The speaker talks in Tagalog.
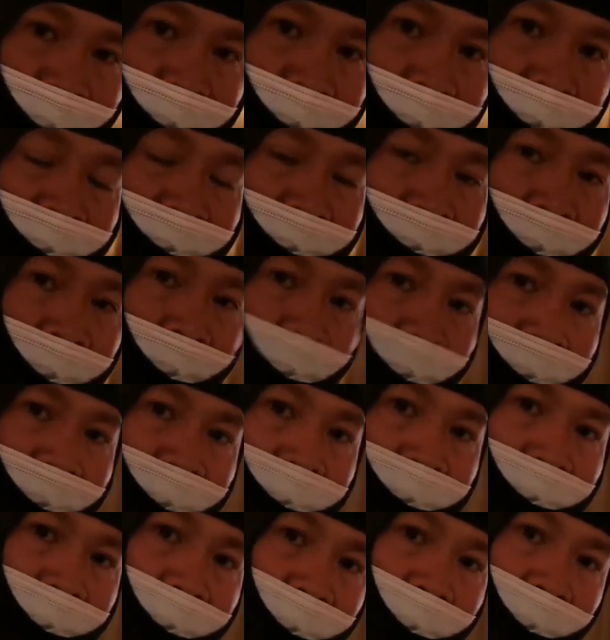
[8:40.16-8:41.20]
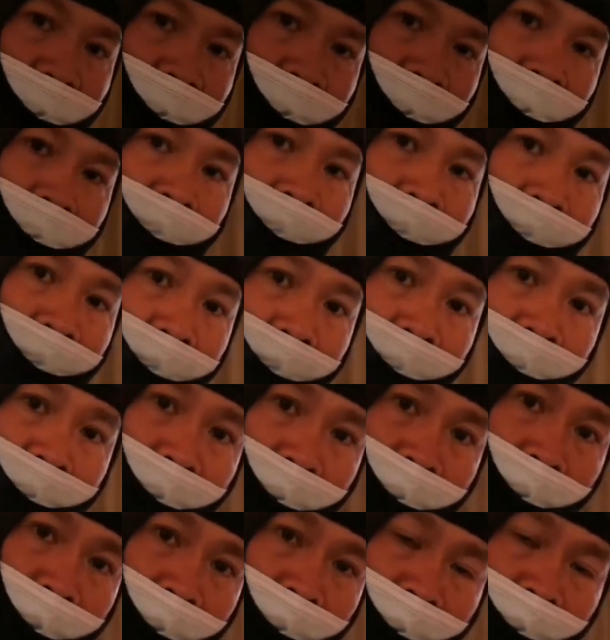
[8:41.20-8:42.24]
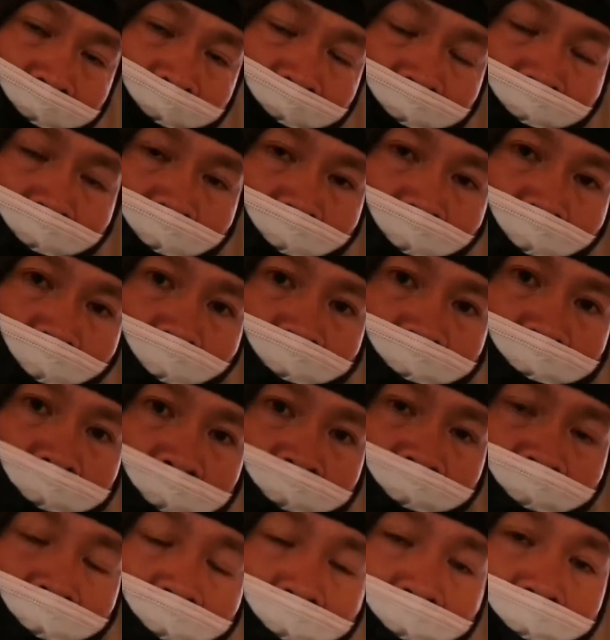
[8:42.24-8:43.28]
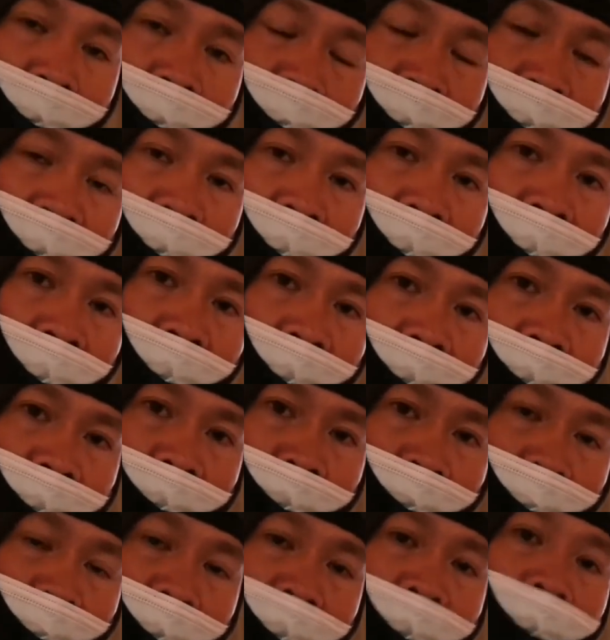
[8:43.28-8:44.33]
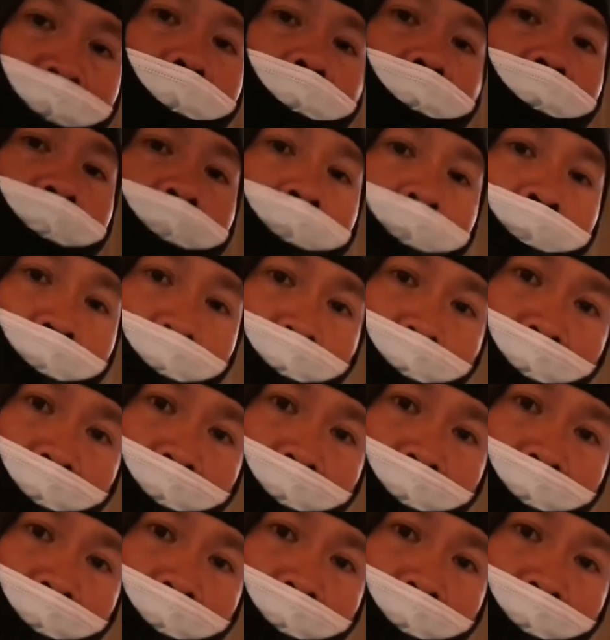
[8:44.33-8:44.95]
dito sa Saudi kaya yan ay itinuro ko sa inyo at ibinahagi para